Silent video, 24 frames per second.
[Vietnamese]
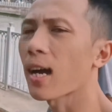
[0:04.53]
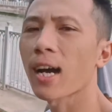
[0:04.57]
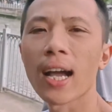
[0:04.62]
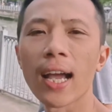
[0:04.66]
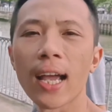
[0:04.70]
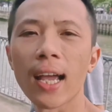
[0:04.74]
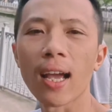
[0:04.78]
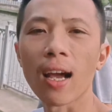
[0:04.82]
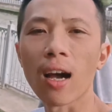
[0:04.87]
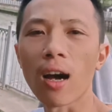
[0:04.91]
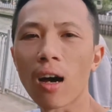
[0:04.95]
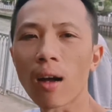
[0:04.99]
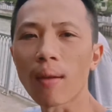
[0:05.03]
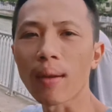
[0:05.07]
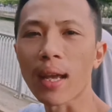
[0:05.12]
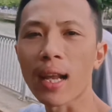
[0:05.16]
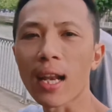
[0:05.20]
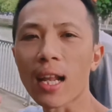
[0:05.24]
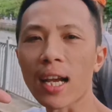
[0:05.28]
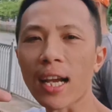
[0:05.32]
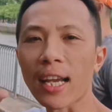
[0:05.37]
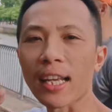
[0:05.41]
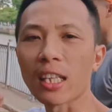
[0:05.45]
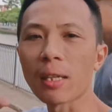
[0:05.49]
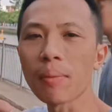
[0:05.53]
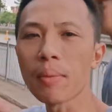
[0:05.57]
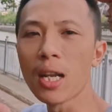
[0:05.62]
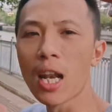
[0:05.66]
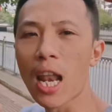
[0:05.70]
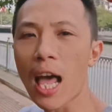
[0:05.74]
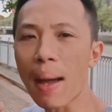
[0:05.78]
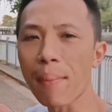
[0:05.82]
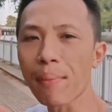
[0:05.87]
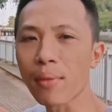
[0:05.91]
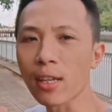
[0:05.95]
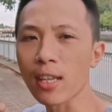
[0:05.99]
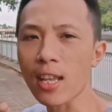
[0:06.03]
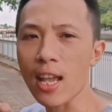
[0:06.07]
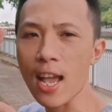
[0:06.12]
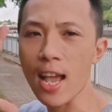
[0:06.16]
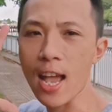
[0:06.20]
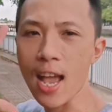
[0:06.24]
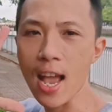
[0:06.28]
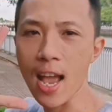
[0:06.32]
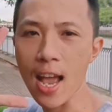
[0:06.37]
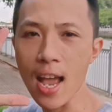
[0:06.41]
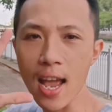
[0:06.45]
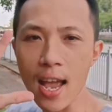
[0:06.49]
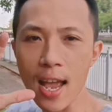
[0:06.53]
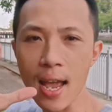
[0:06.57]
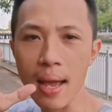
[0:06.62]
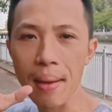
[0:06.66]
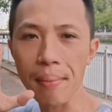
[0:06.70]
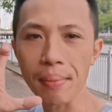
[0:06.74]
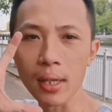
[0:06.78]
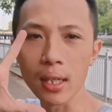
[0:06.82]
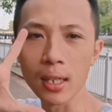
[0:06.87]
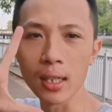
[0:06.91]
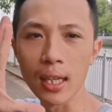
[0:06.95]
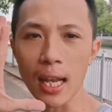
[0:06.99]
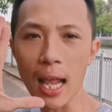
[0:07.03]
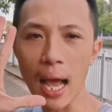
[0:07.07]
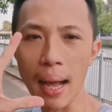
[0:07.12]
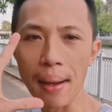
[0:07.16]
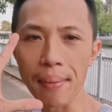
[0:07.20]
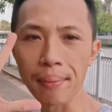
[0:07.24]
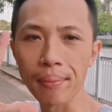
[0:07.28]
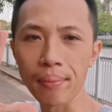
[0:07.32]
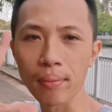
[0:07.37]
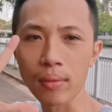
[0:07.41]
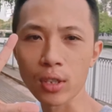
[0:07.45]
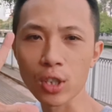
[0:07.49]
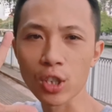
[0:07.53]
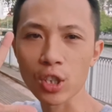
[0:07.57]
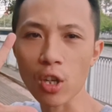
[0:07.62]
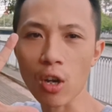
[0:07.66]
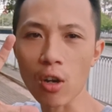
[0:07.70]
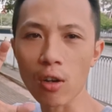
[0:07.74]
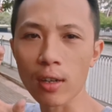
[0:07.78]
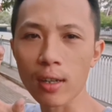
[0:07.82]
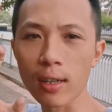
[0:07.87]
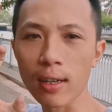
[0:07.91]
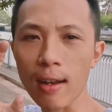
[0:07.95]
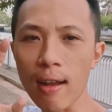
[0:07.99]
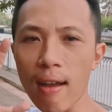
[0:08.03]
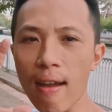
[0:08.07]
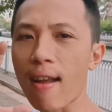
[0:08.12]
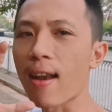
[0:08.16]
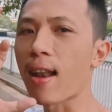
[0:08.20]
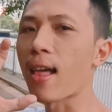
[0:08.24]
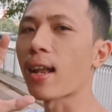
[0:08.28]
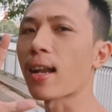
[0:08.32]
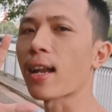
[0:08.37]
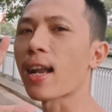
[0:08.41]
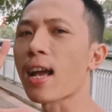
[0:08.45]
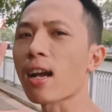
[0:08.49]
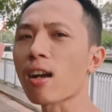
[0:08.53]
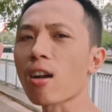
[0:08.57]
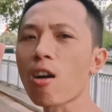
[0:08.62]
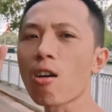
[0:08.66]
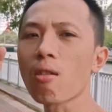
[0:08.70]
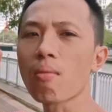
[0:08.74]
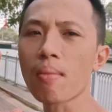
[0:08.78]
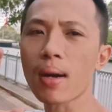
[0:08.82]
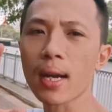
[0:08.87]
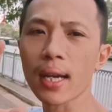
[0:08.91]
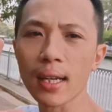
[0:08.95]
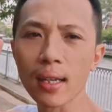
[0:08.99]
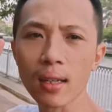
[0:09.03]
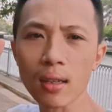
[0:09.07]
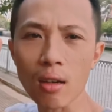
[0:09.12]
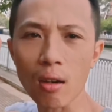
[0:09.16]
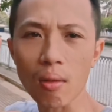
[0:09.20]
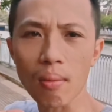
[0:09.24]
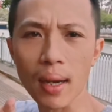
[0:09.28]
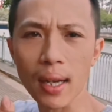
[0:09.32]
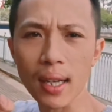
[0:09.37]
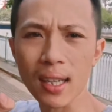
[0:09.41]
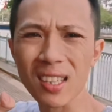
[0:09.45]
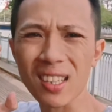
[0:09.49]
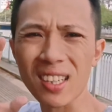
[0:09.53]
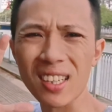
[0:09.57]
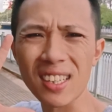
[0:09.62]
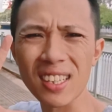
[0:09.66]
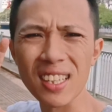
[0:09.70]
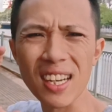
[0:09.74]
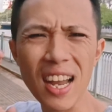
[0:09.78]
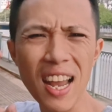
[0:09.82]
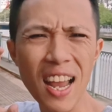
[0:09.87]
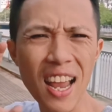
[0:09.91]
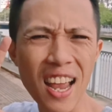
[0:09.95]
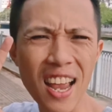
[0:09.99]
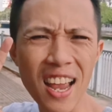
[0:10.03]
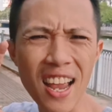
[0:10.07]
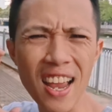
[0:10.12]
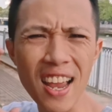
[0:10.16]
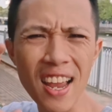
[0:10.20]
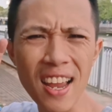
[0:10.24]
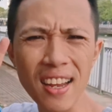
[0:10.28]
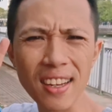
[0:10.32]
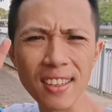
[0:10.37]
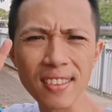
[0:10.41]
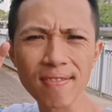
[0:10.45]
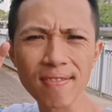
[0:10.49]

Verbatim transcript: là ngày hôm nay là ngày thứ 15 rồi nha 15 xôi gì ra là ra con mấy con mấy gì ra